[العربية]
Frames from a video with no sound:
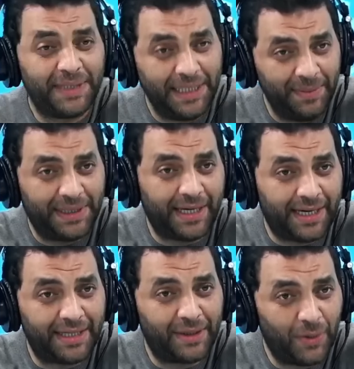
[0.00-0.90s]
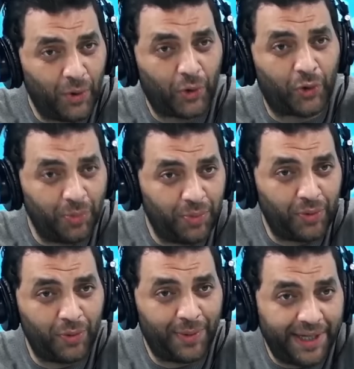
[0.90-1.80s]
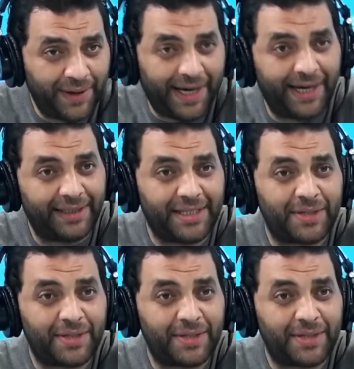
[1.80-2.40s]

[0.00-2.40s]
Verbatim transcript: ما تحب تقرا تو الكتب ومناغات